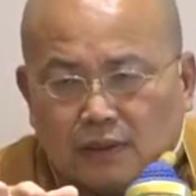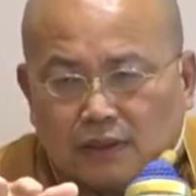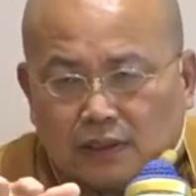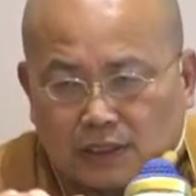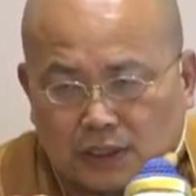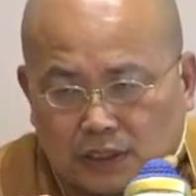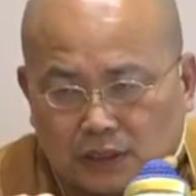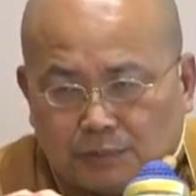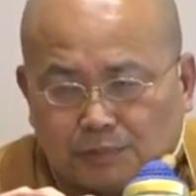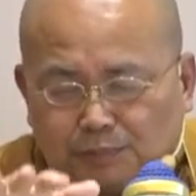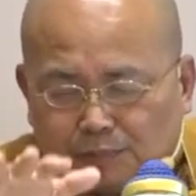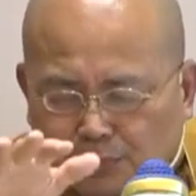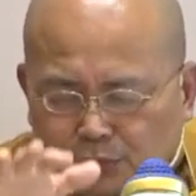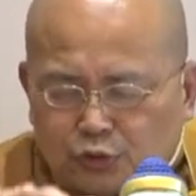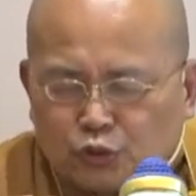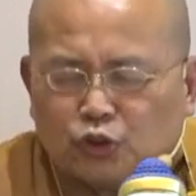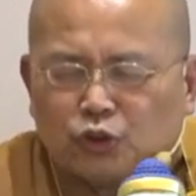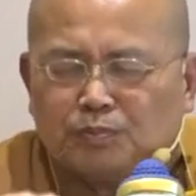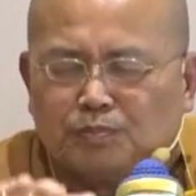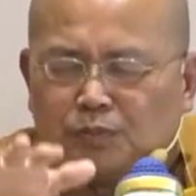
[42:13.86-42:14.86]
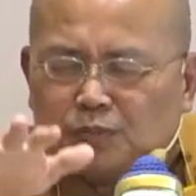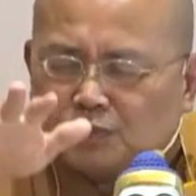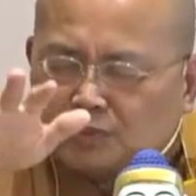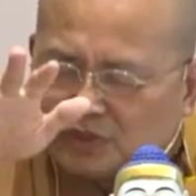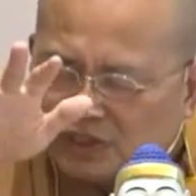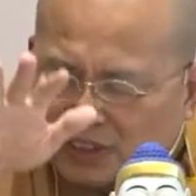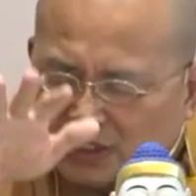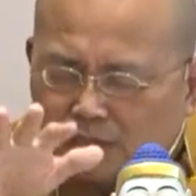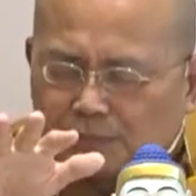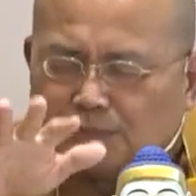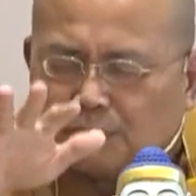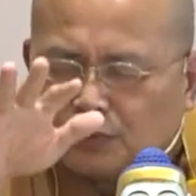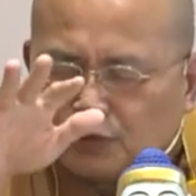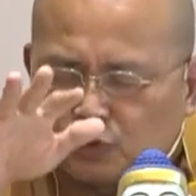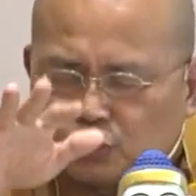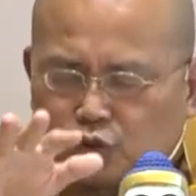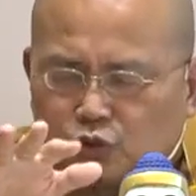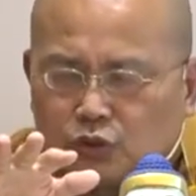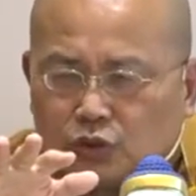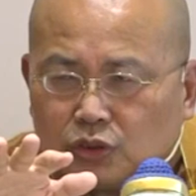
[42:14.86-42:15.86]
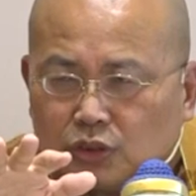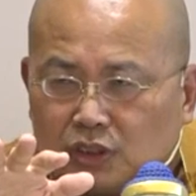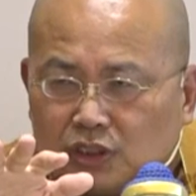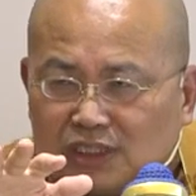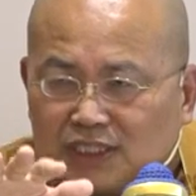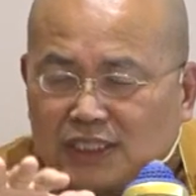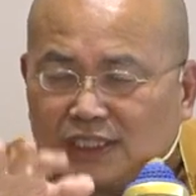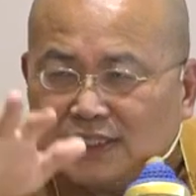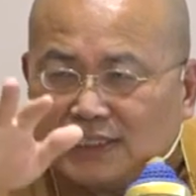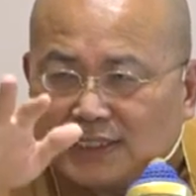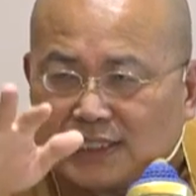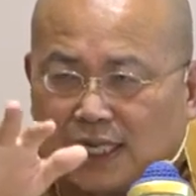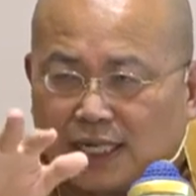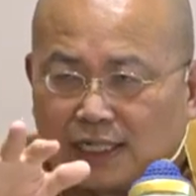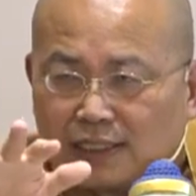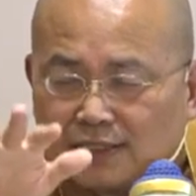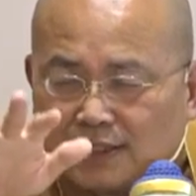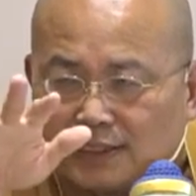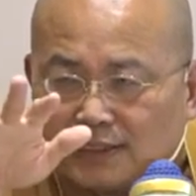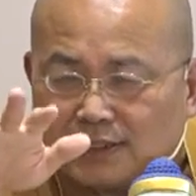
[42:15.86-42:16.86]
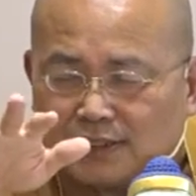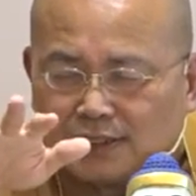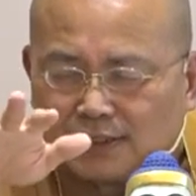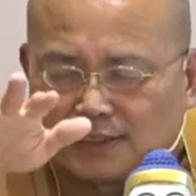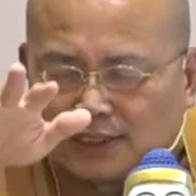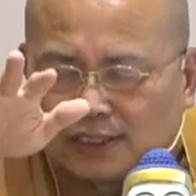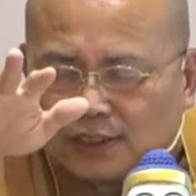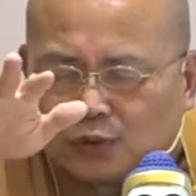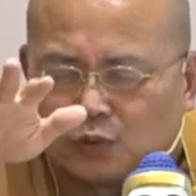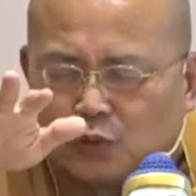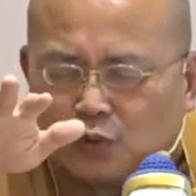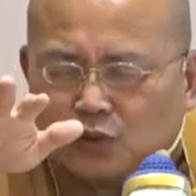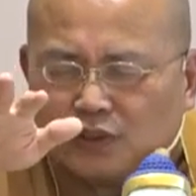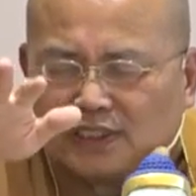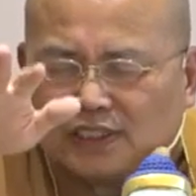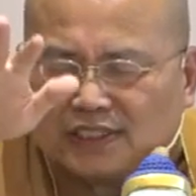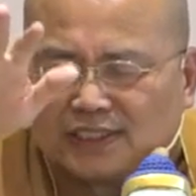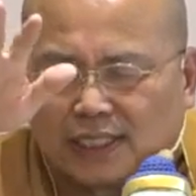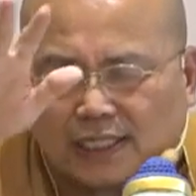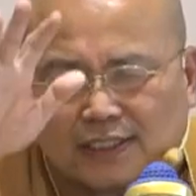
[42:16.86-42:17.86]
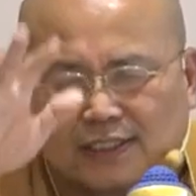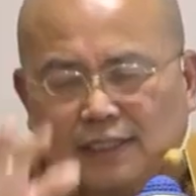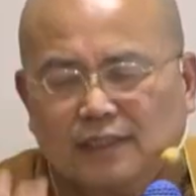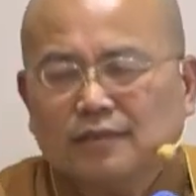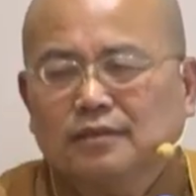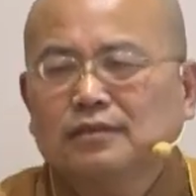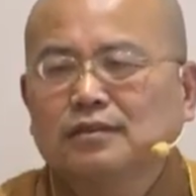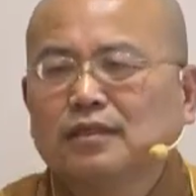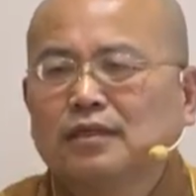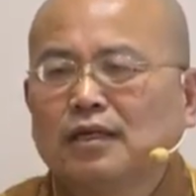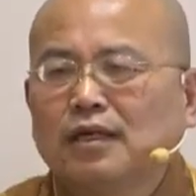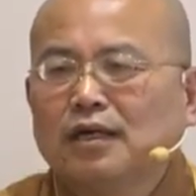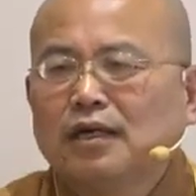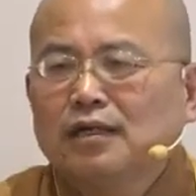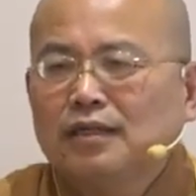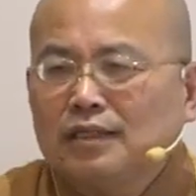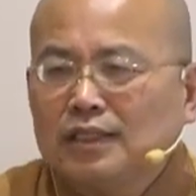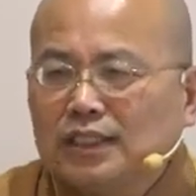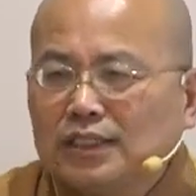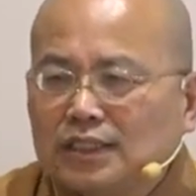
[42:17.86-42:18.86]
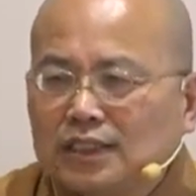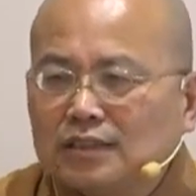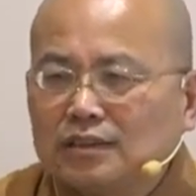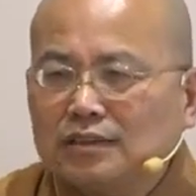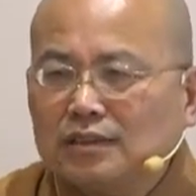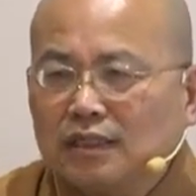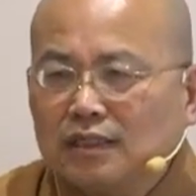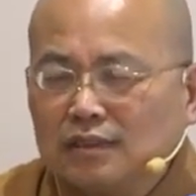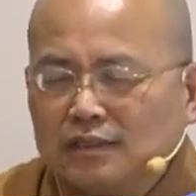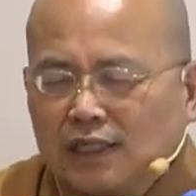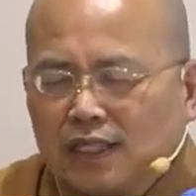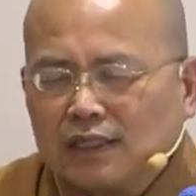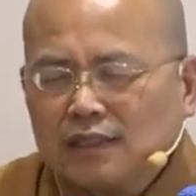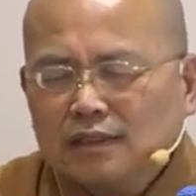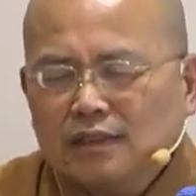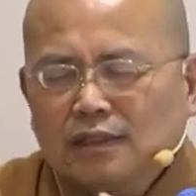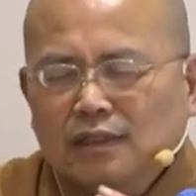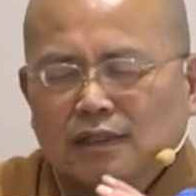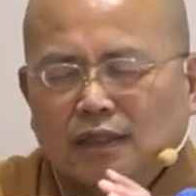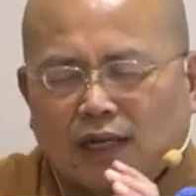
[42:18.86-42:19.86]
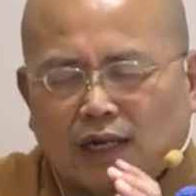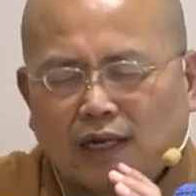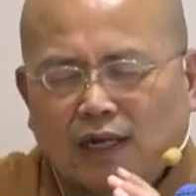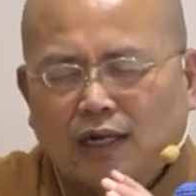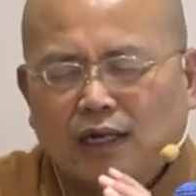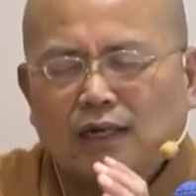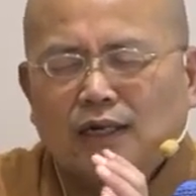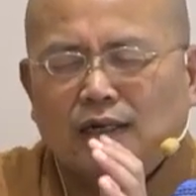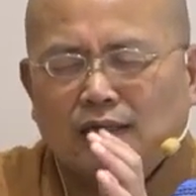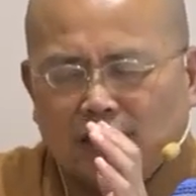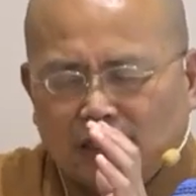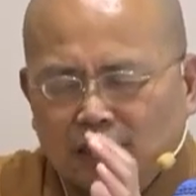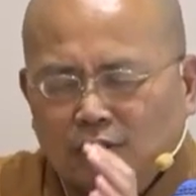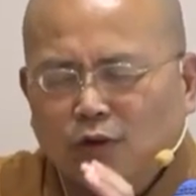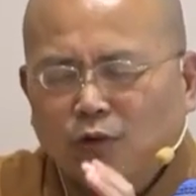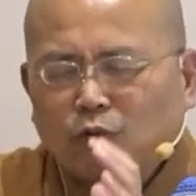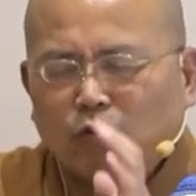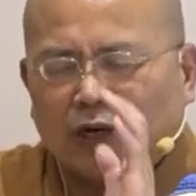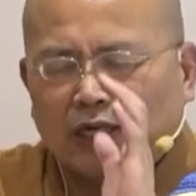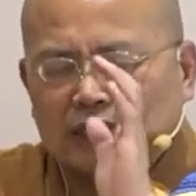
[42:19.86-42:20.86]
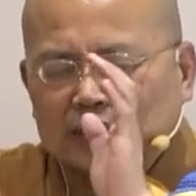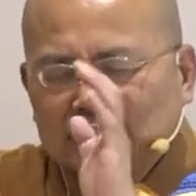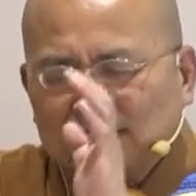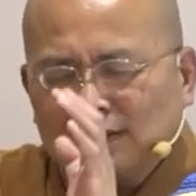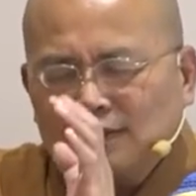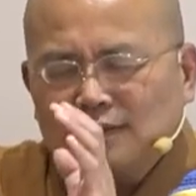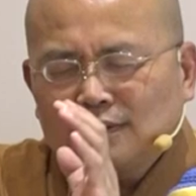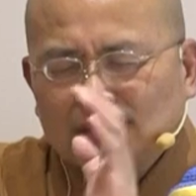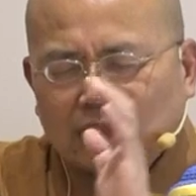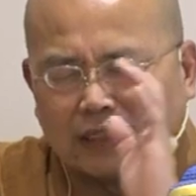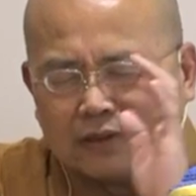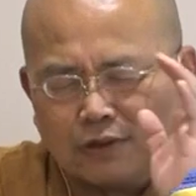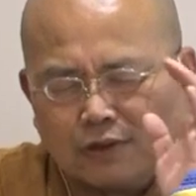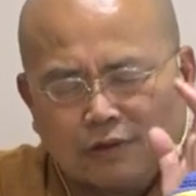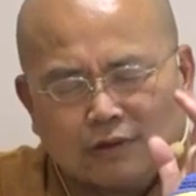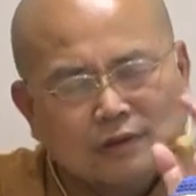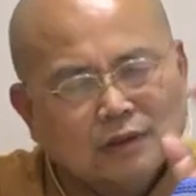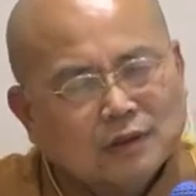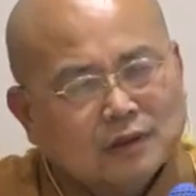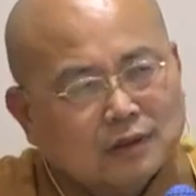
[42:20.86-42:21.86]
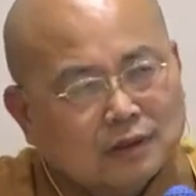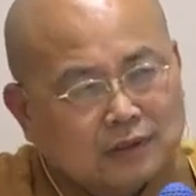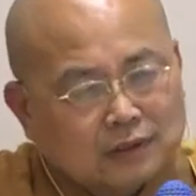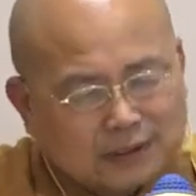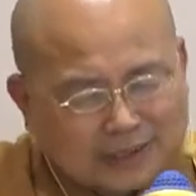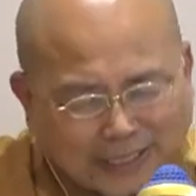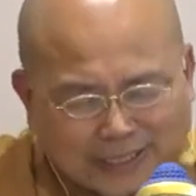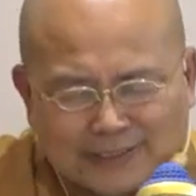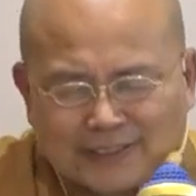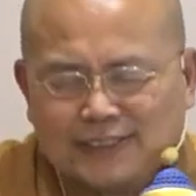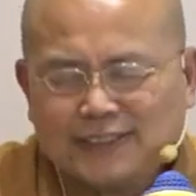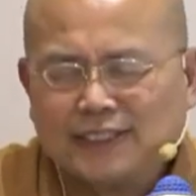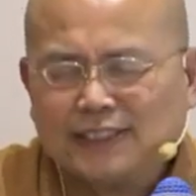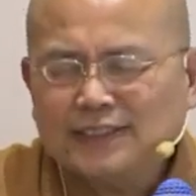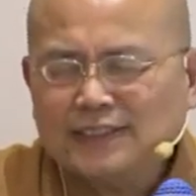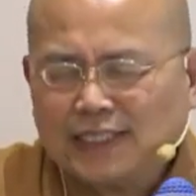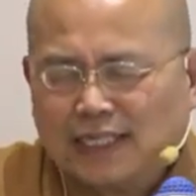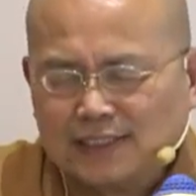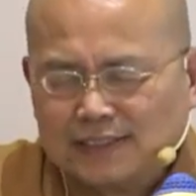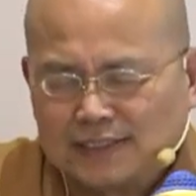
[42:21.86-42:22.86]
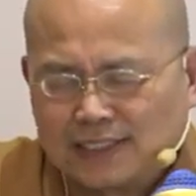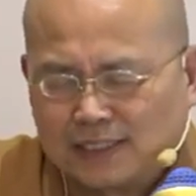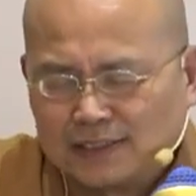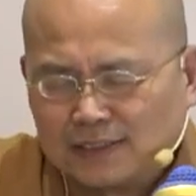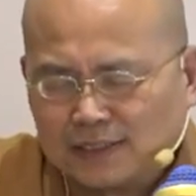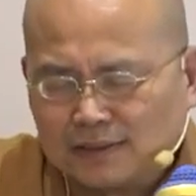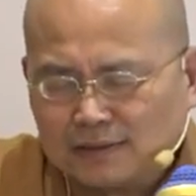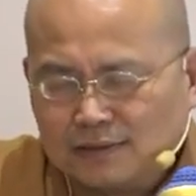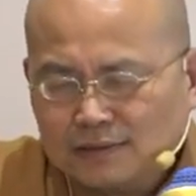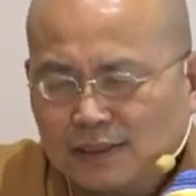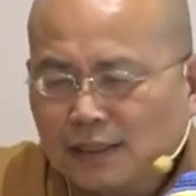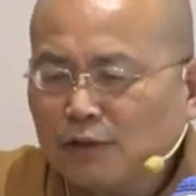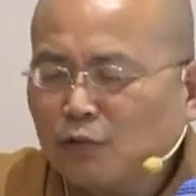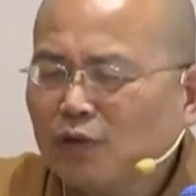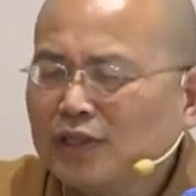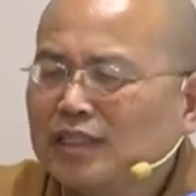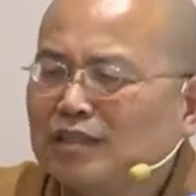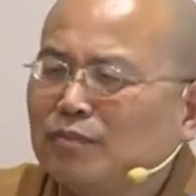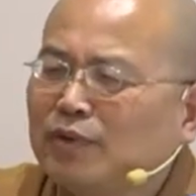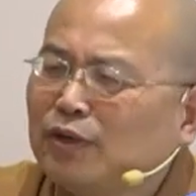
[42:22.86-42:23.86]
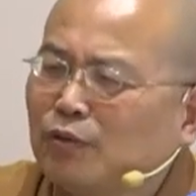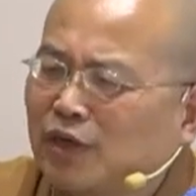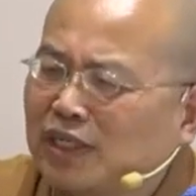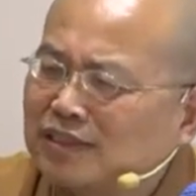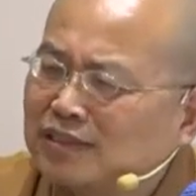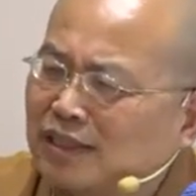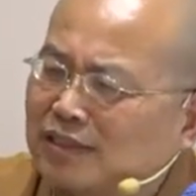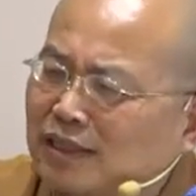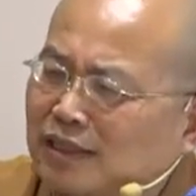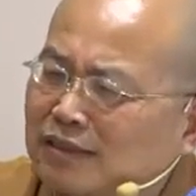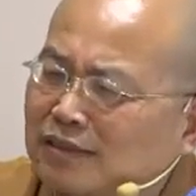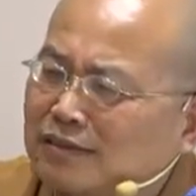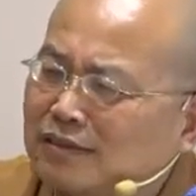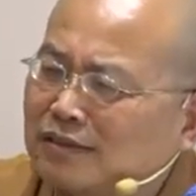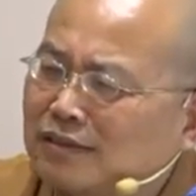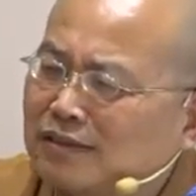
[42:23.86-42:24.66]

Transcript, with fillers: 你不去，你不去增长你解脱的善根，你是等待啊能够往生，然后。才增长善根，那万一没有往生呢？